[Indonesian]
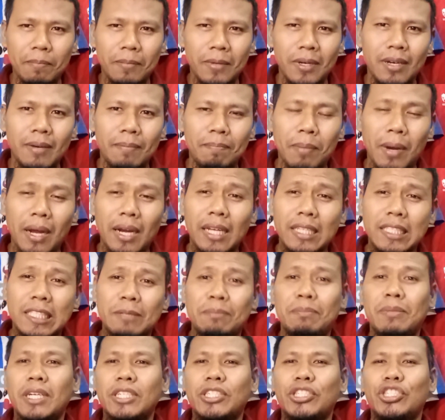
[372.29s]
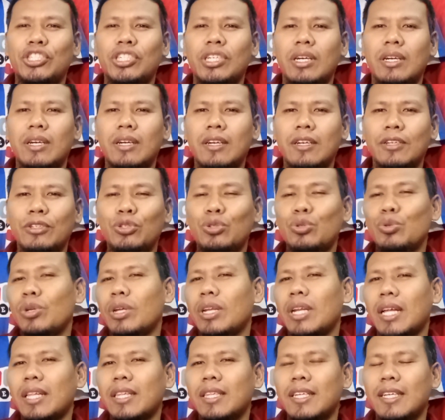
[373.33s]
eh, pada 11 eh,
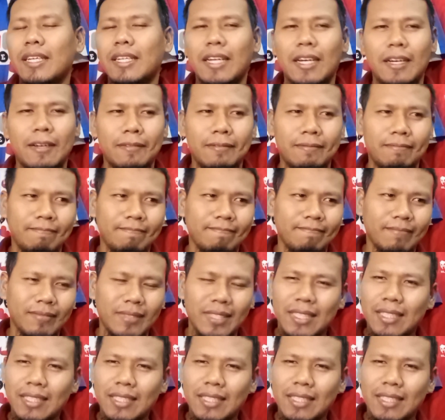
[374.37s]
Juni nanti dan ya.